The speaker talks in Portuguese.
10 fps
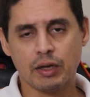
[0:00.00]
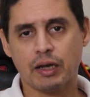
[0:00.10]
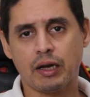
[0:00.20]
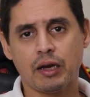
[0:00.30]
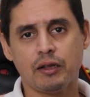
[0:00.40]

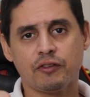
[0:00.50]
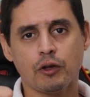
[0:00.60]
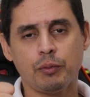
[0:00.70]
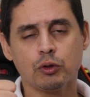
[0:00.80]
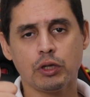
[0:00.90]
Quero
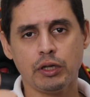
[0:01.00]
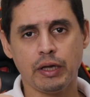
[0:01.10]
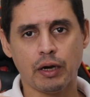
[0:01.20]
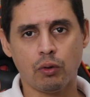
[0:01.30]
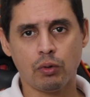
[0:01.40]
agradecer ao amigo
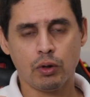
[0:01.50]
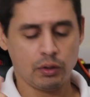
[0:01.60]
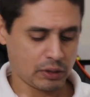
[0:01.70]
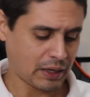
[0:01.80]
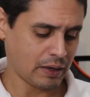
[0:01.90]
Daniel,
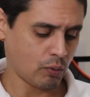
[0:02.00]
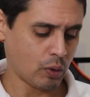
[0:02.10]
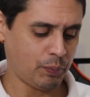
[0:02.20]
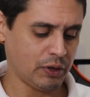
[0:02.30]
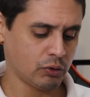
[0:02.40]
tá?
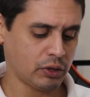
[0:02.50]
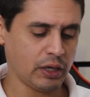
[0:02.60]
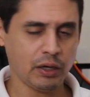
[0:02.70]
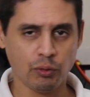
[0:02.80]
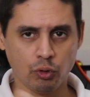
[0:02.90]
O apelido
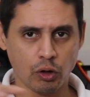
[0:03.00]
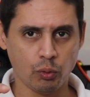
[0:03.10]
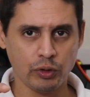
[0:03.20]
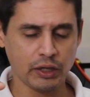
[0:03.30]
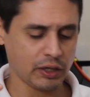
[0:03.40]
dele, o,
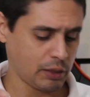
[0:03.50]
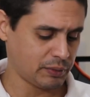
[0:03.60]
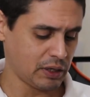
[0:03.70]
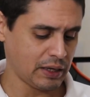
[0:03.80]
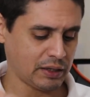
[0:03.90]
nome, o
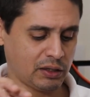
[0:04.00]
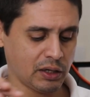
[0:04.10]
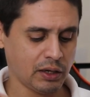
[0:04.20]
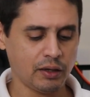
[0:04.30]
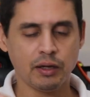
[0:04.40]
nickname dele é
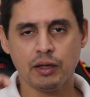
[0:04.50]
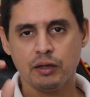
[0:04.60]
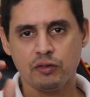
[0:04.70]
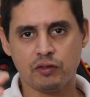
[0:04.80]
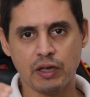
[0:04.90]
Dan
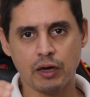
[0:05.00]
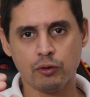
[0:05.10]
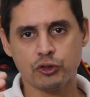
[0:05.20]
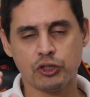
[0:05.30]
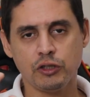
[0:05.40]

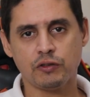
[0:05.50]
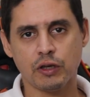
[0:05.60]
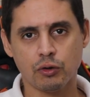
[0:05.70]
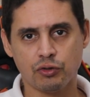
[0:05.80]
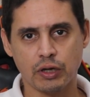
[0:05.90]

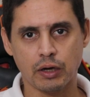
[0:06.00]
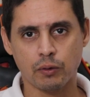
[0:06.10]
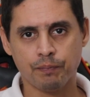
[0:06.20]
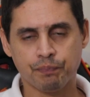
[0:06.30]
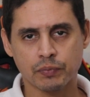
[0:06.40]

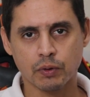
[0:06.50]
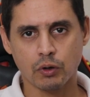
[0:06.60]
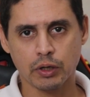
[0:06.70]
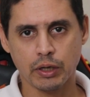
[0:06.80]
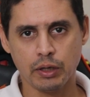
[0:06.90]
0x00,
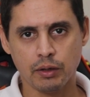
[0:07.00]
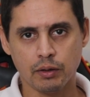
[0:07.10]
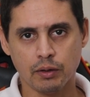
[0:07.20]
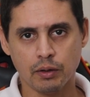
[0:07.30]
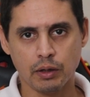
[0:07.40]
ok?
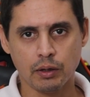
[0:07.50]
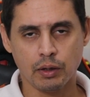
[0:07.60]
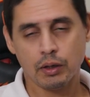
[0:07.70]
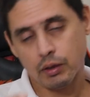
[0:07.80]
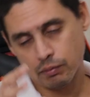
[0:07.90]

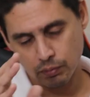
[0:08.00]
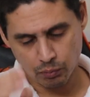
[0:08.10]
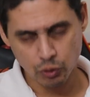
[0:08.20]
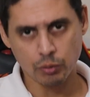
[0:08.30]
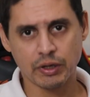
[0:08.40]

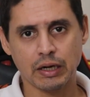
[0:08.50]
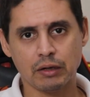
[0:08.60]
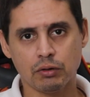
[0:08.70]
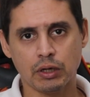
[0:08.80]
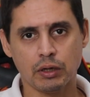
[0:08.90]
Muito
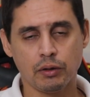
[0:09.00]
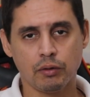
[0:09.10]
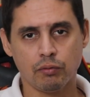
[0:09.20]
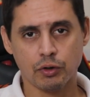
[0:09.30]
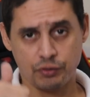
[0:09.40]
obrigado, Dan.
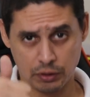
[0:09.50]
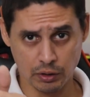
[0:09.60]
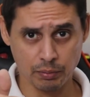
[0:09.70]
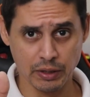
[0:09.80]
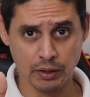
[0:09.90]
Você
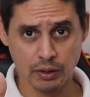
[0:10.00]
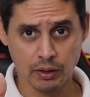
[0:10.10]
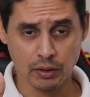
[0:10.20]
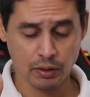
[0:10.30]
também.